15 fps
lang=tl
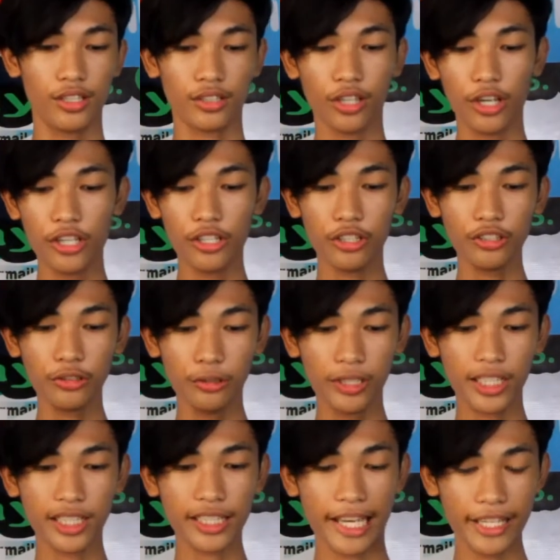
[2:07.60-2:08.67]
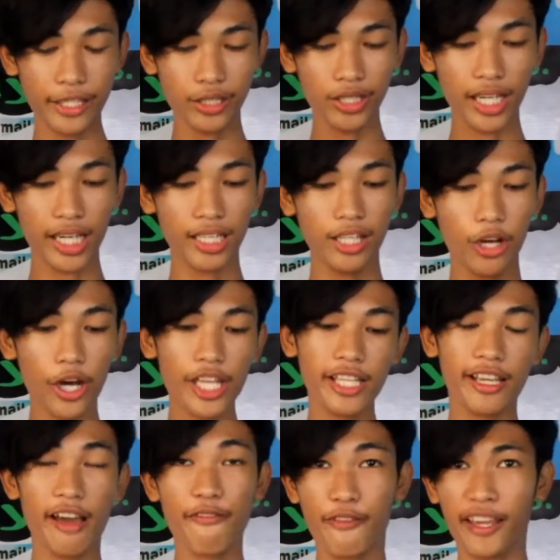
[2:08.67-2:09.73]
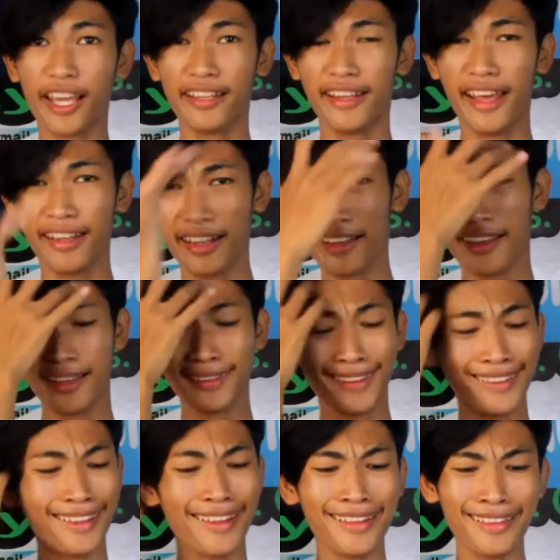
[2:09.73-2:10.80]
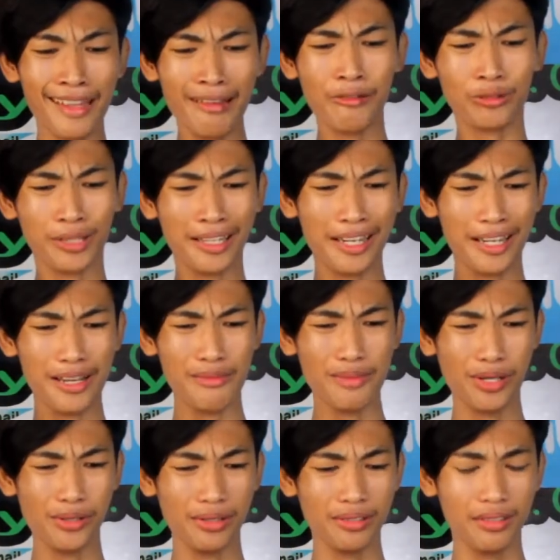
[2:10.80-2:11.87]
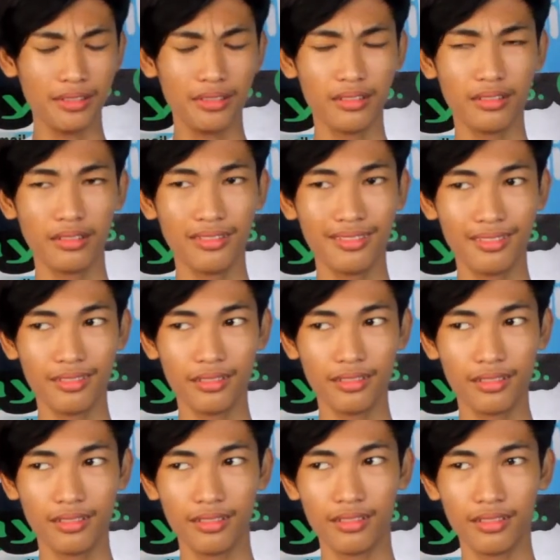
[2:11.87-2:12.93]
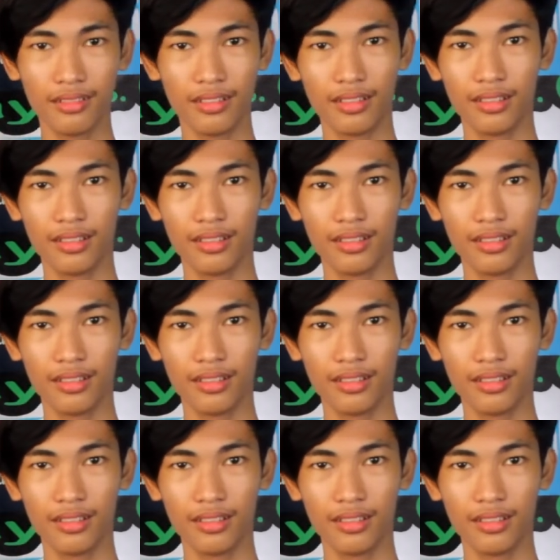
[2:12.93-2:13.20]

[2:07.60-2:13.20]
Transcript: So, ayun, ulit tayo kay Lloyd Cafe Cadana, guys, kasi hindi ko talaga ma... Ay, huwag ka mag-subscribe sa